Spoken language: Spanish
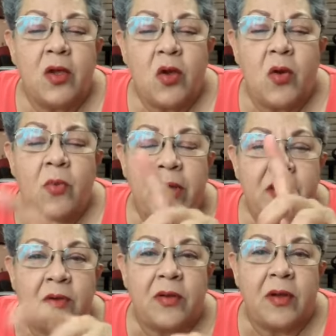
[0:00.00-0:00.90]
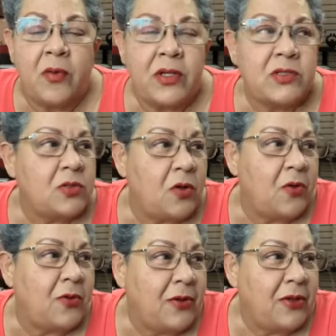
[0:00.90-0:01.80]
como que yo creo que por eso no
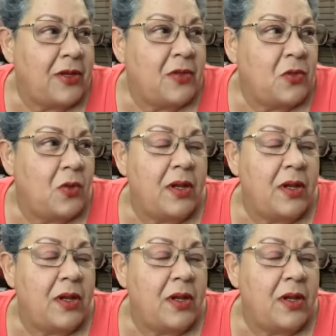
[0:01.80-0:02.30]
lo, no